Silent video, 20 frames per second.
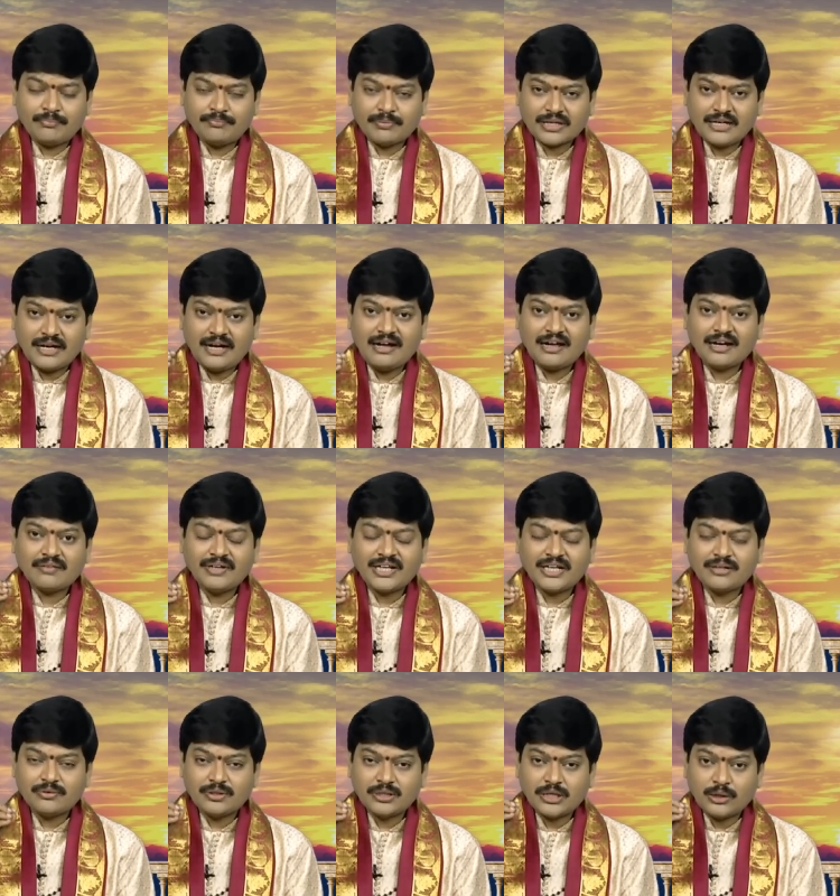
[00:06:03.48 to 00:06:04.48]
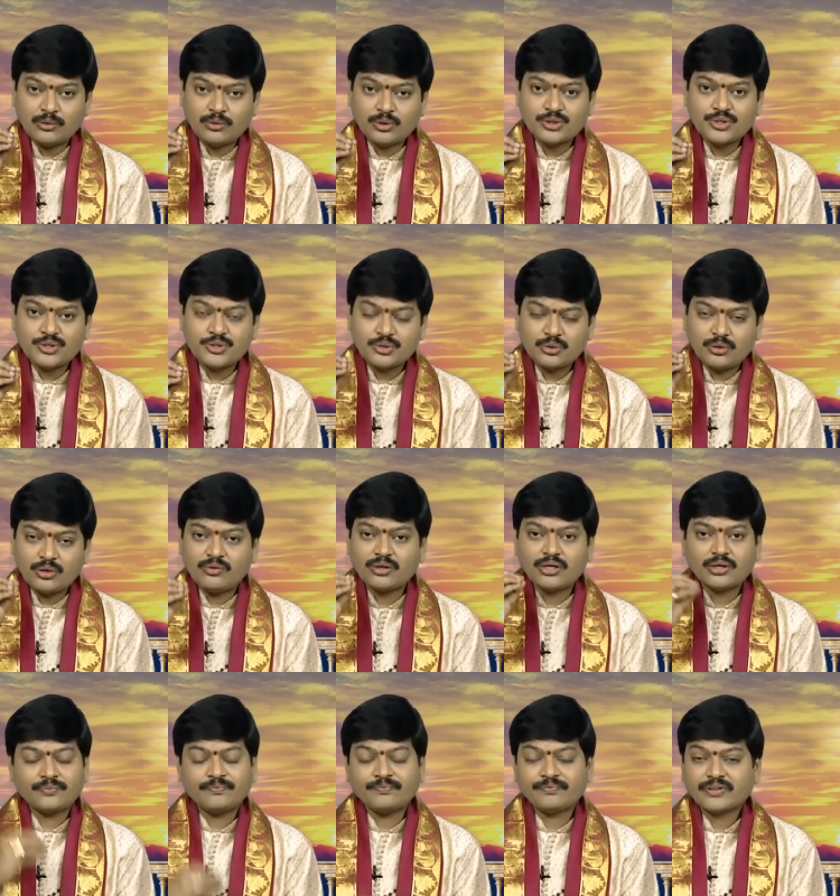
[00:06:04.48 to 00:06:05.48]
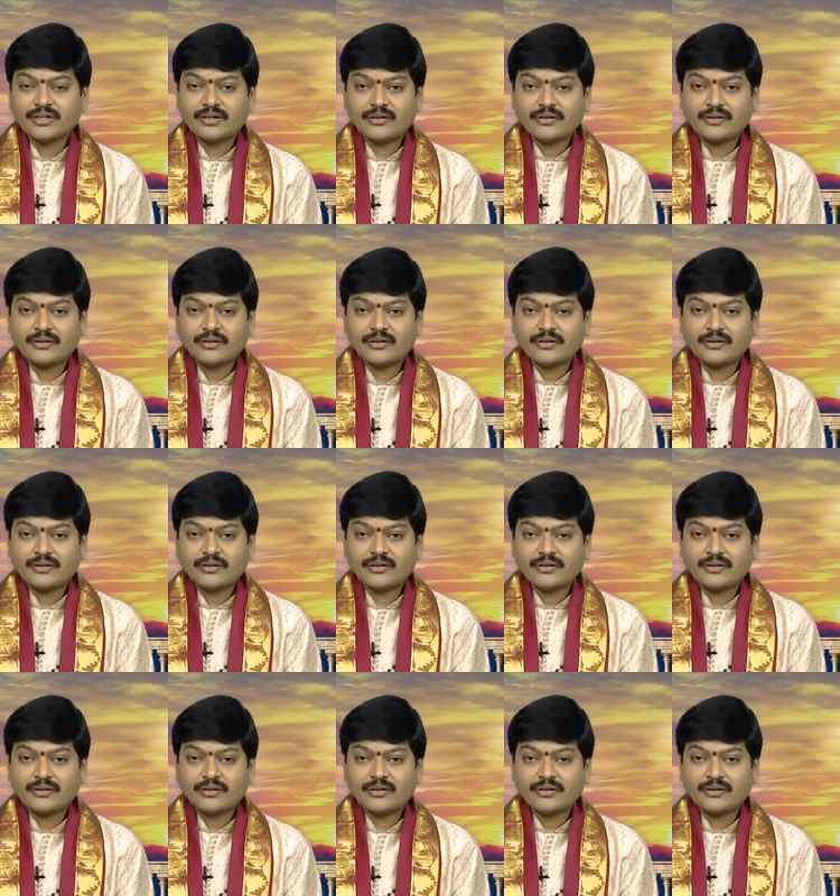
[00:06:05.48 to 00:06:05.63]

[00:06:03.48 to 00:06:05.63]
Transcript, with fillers: యొక్క ప్రధానమైనటువంటి నలుగురు శిష్యుల్లో ఒకరు